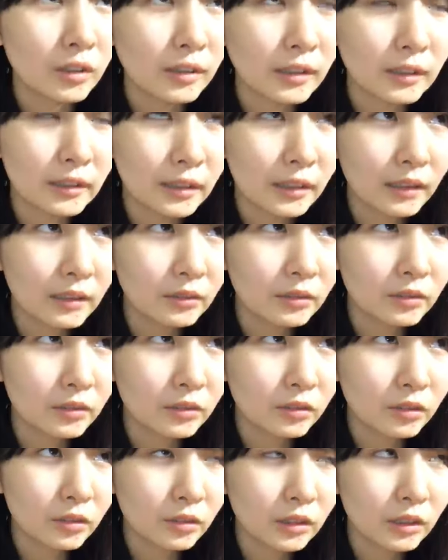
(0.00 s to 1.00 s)

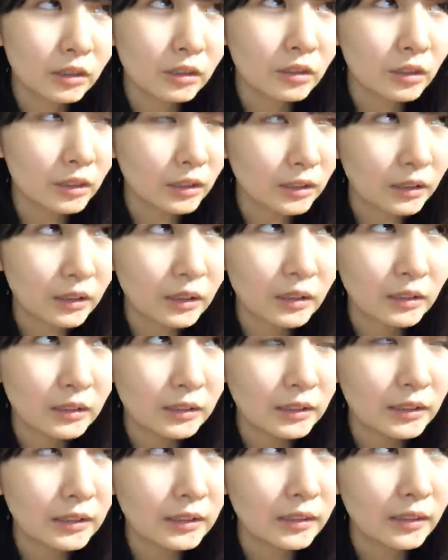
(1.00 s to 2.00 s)
アカウントっていうのかな
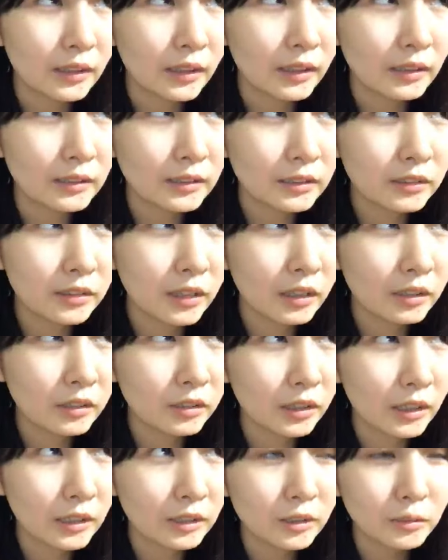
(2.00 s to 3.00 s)
に「
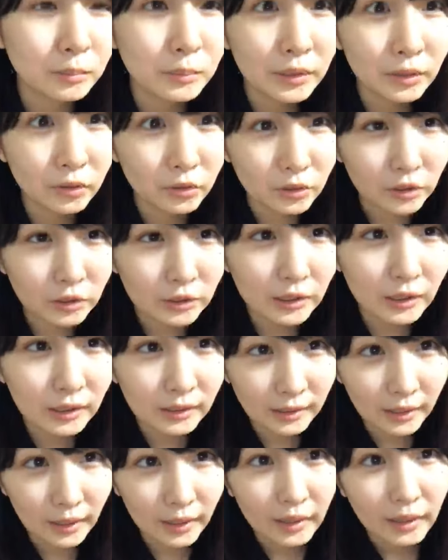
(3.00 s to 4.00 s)
ハッシュタグあゆめ」をつけ
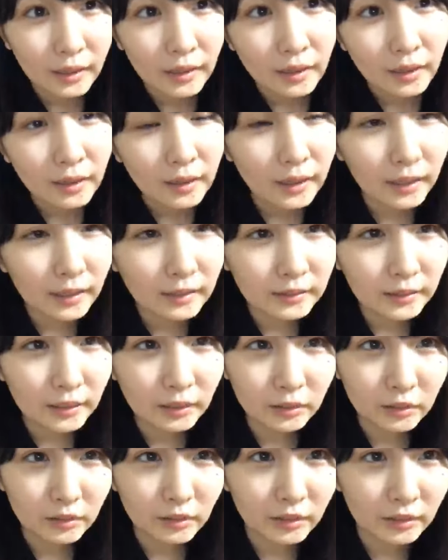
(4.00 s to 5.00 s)
て書いて
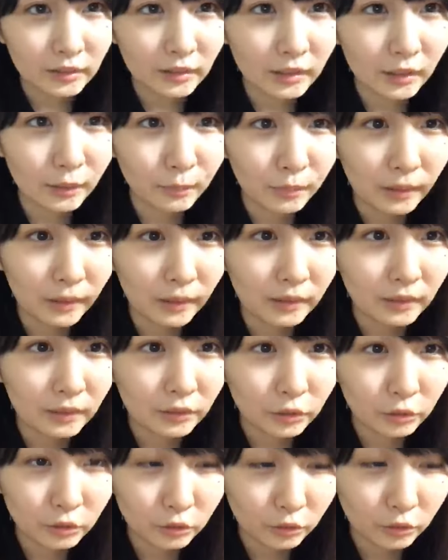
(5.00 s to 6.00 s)
くだされば
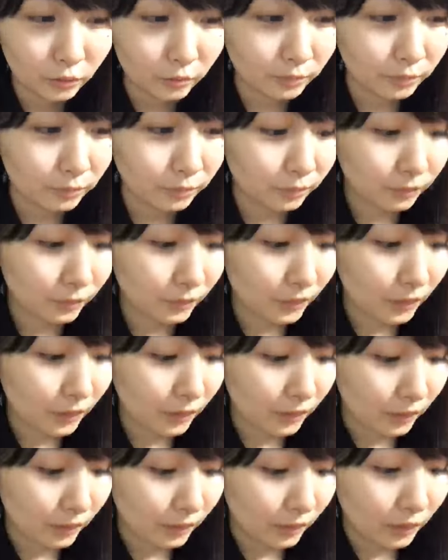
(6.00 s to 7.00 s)
そう
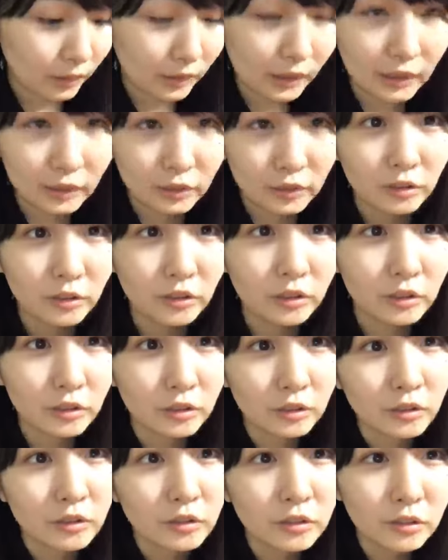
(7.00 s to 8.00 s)
拍手
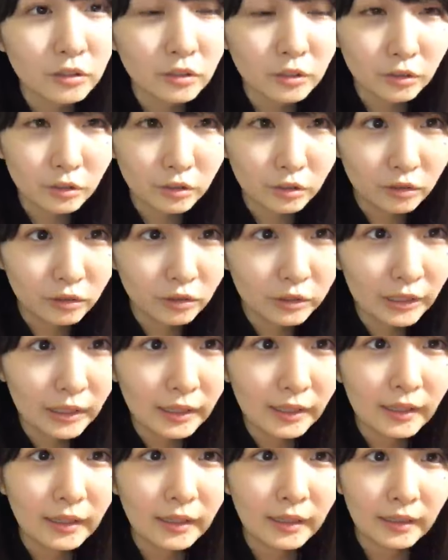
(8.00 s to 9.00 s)
をするので
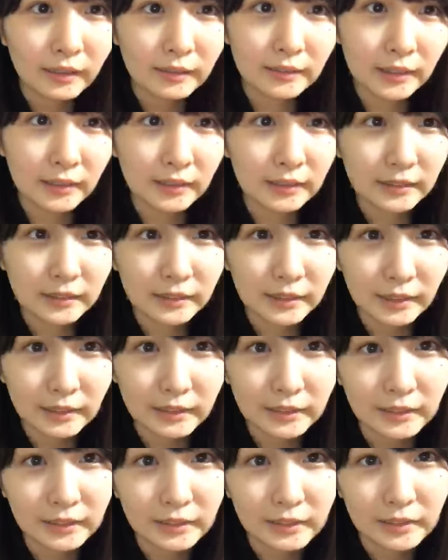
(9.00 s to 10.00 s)
ぜひぜ
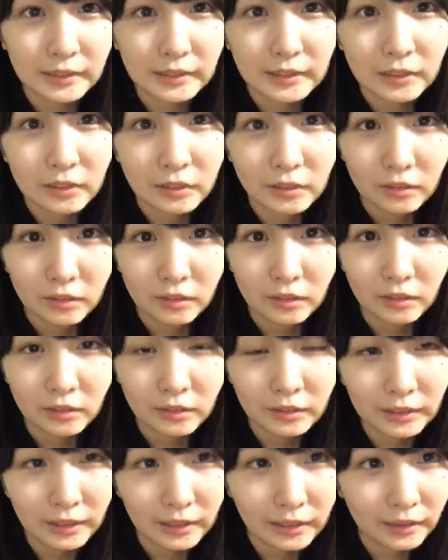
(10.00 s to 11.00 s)
ひそう読
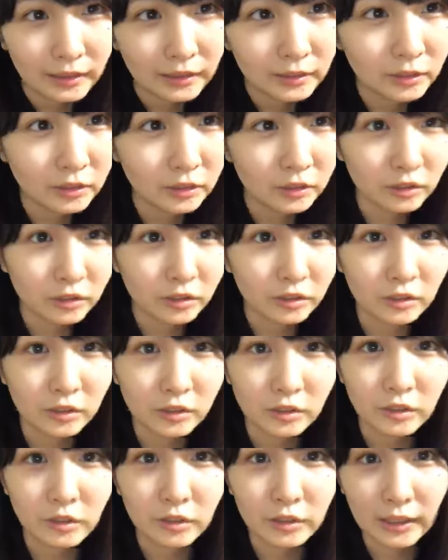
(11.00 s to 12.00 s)
んで拍手す
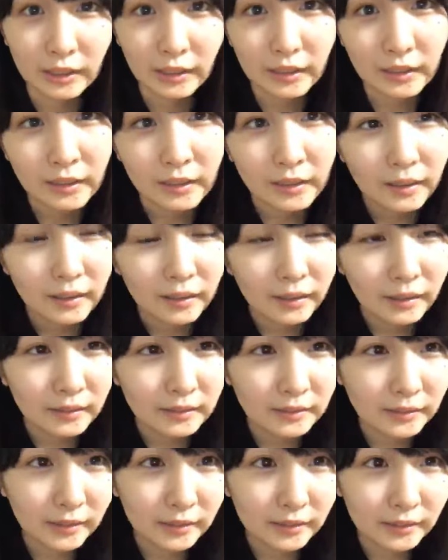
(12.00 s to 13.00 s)
るので
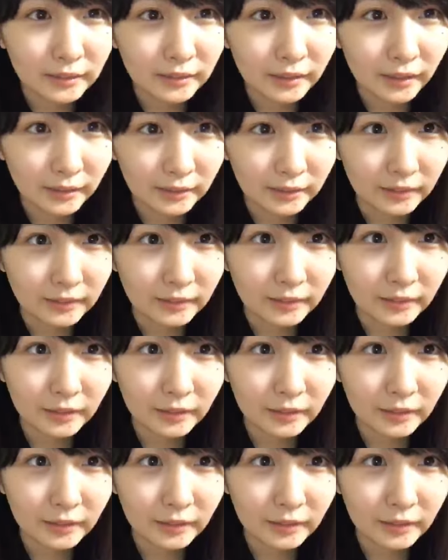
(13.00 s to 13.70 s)
ぜひぜひ